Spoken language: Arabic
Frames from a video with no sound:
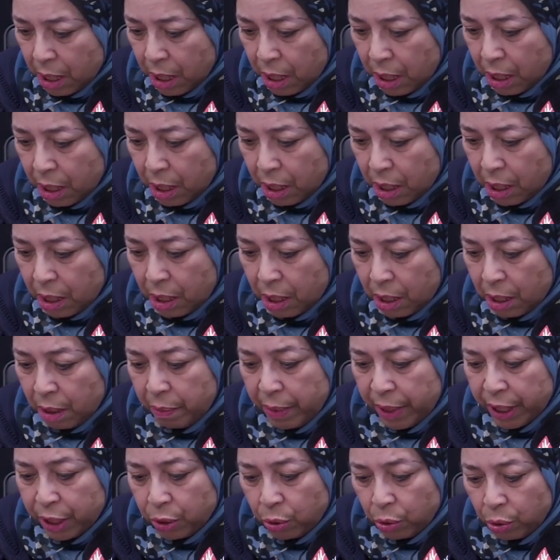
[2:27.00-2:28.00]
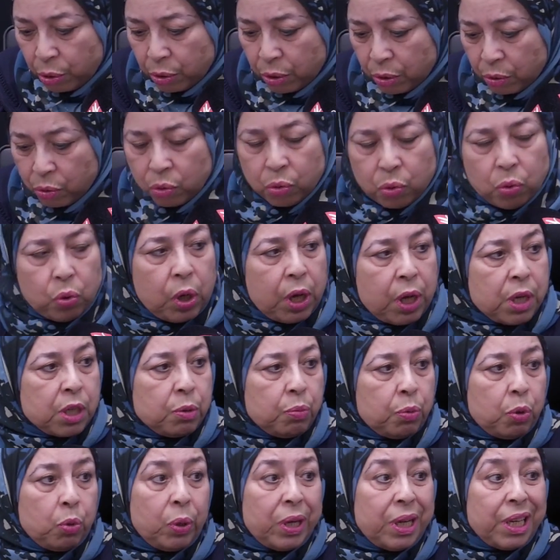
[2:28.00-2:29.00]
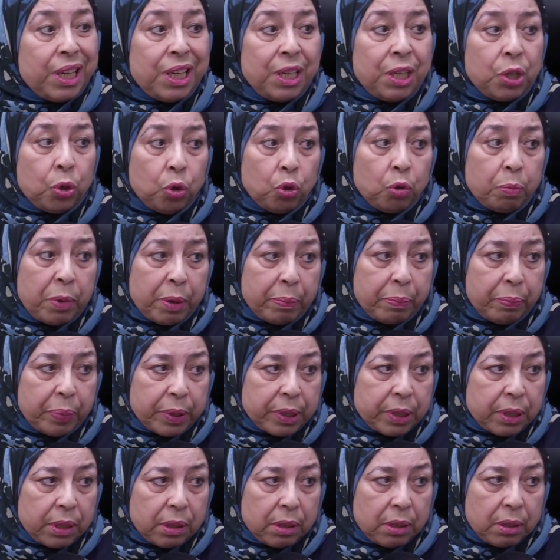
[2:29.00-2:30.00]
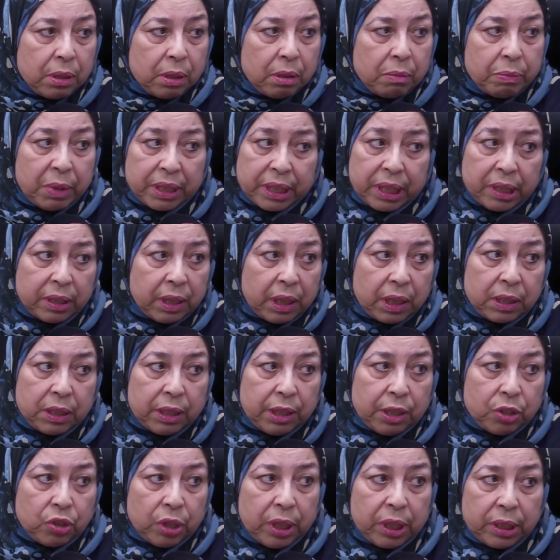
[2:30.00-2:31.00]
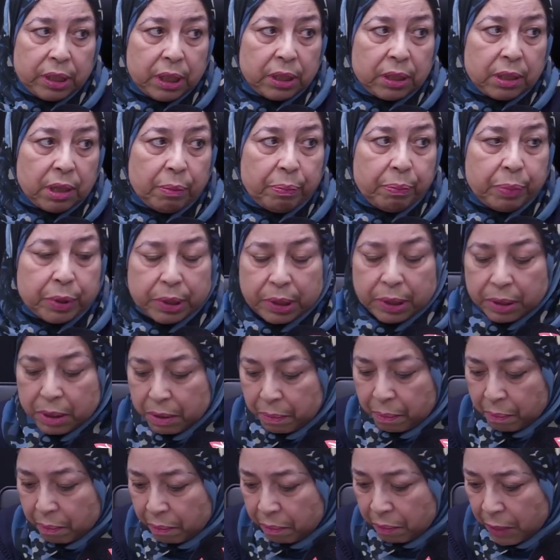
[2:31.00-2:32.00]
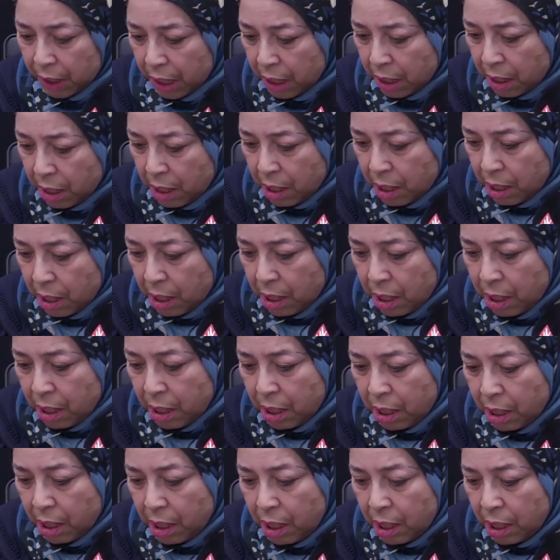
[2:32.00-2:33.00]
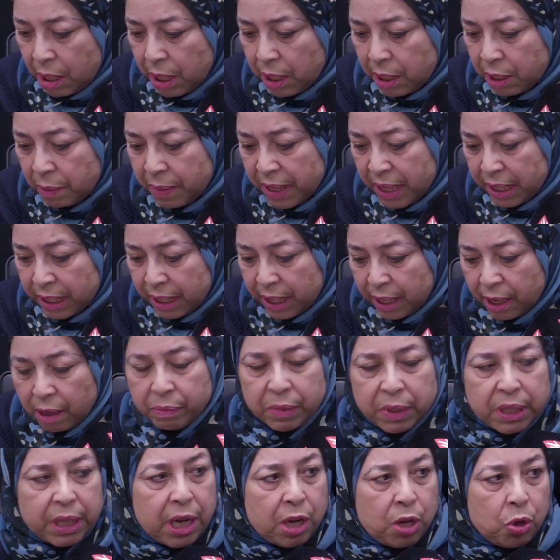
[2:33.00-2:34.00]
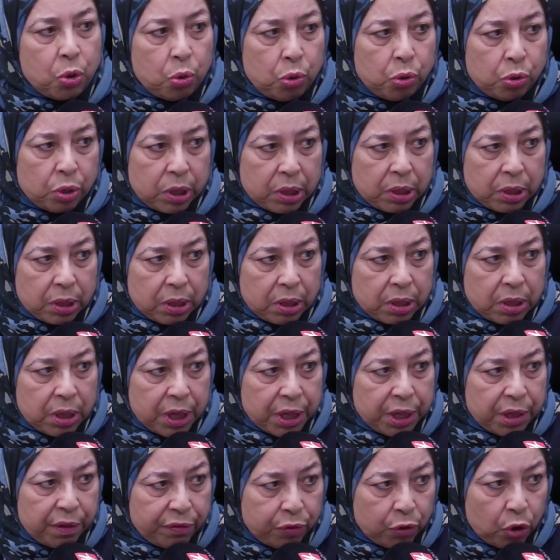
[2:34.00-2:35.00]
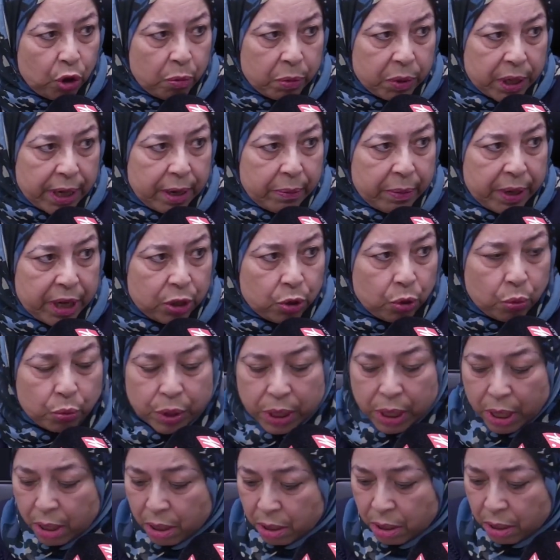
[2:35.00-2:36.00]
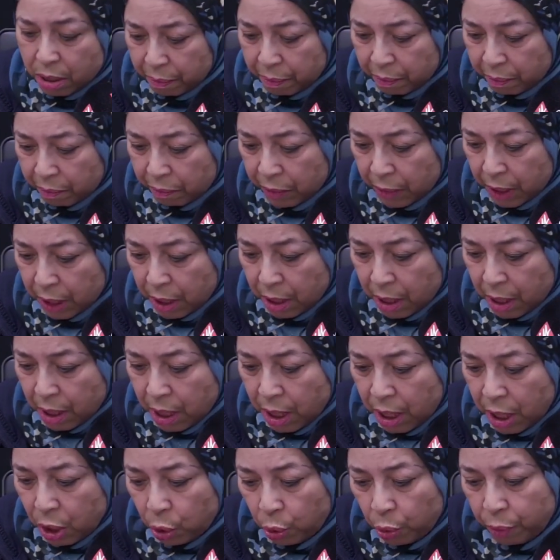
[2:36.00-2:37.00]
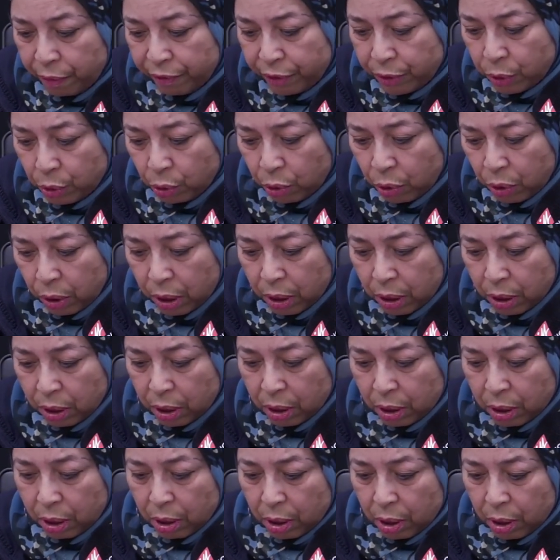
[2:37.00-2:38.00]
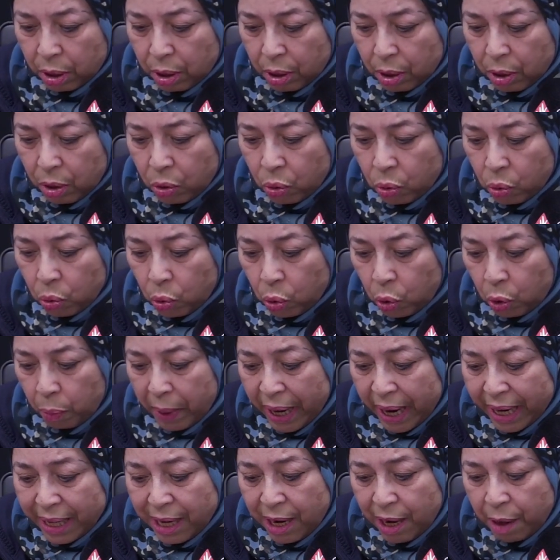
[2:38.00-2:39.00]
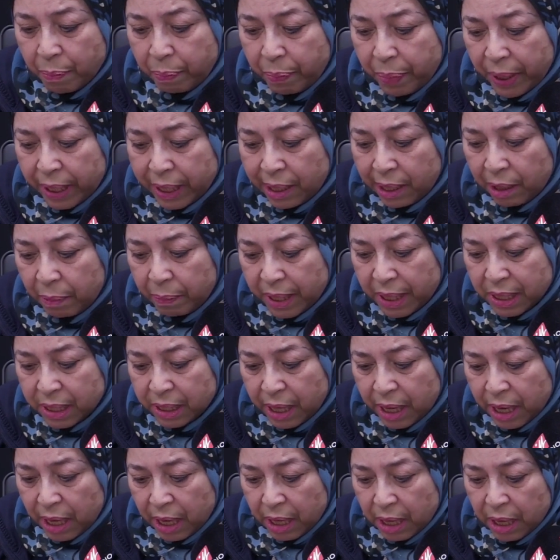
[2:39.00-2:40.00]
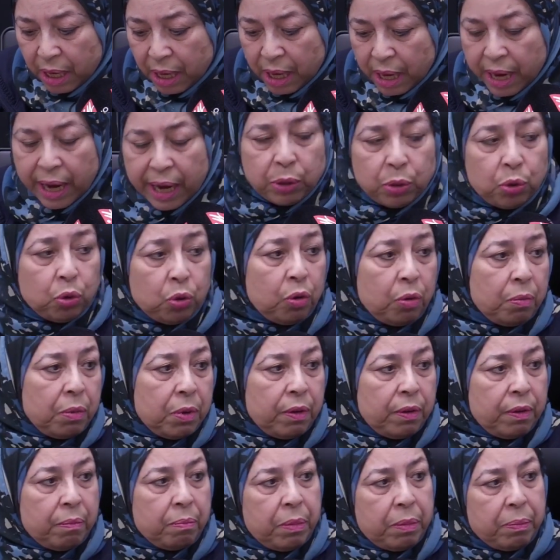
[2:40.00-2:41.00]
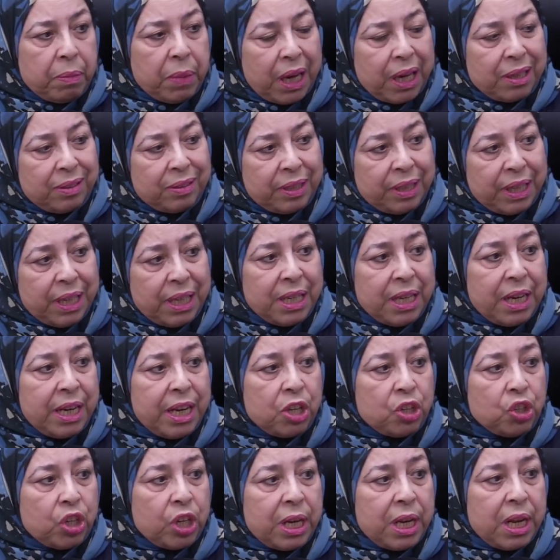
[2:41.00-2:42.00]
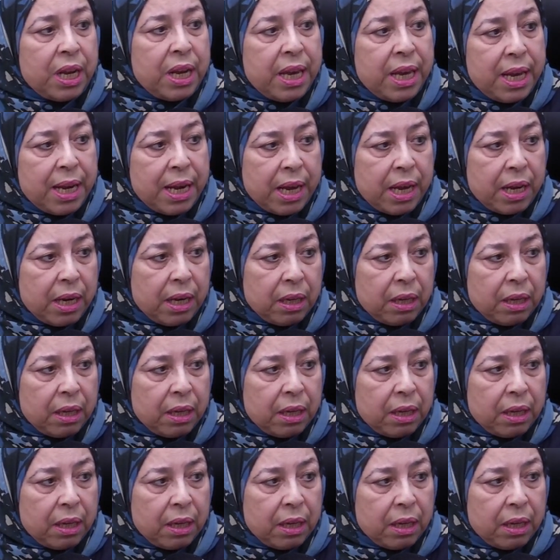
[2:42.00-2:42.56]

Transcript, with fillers: آه المعدنوس والقزبر ولكن يكون مربط ما تيتقطعش هي تيتربط آه 300 غرام ديال اللوز يعني فوق من ربعه شويه يكون مفسوخ وربعه الحبات البصل هادو مقطعين على شكل هلال